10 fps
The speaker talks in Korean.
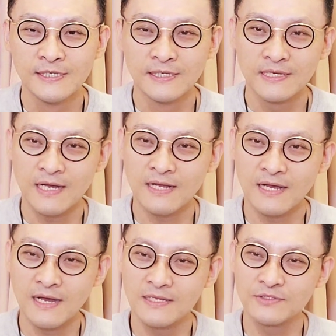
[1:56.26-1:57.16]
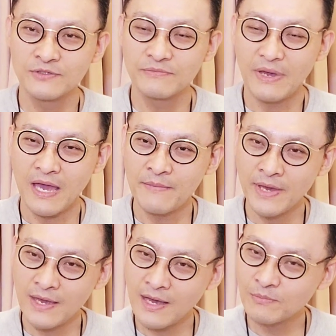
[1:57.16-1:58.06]
약간 좀
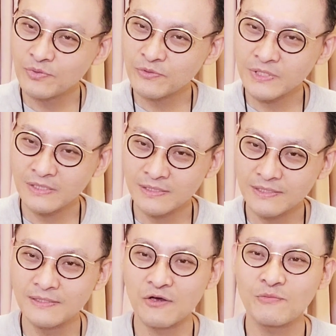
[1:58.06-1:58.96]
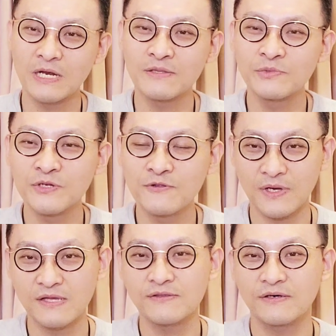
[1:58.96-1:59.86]
애매한 프로젝트라고 말씀드릴 수가
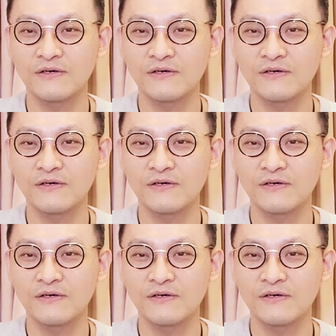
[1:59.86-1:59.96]
있어요.